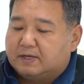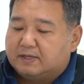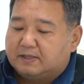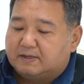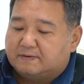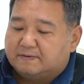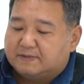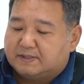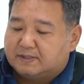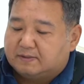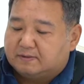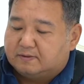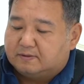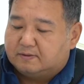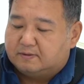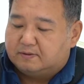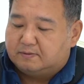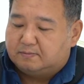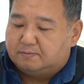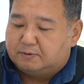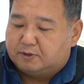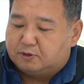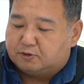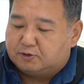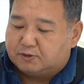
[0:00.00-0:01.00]
когда
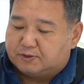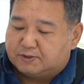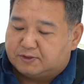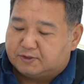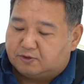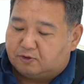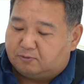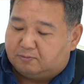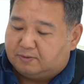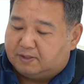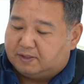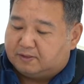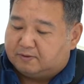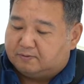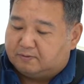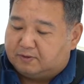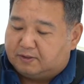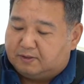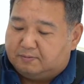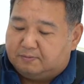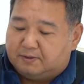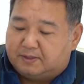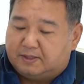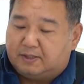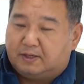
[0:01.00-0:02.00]
берешь инструмент вот
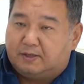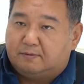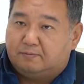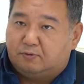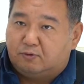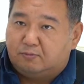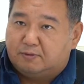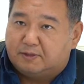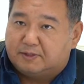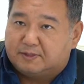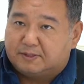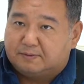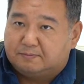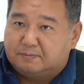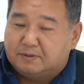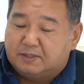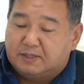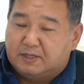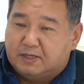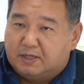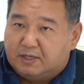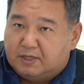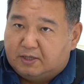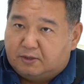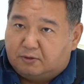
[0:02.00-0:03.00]
именно таким образом,
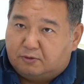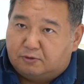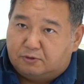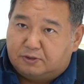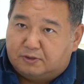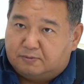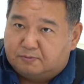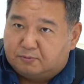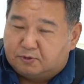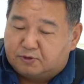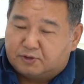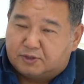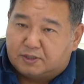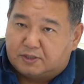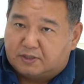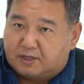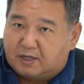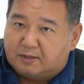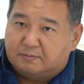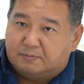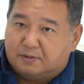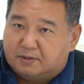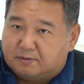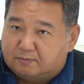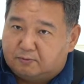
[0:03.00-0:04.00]
он немножко
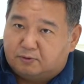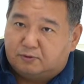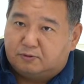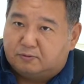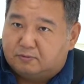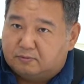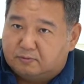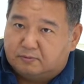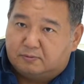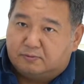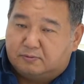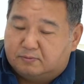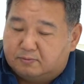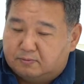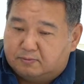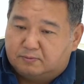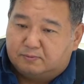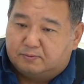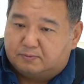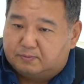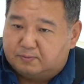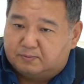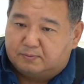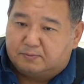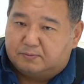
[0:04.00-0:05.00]
как бы его
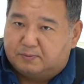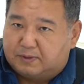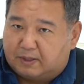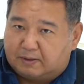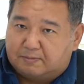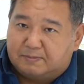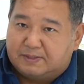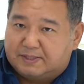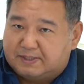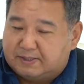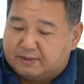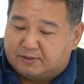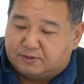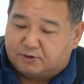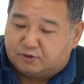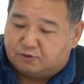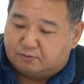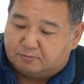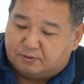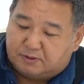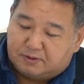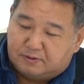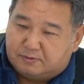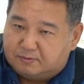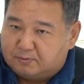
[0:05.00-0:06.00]
тормозит,
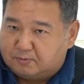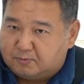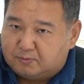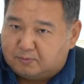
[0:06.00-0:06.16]
чтобы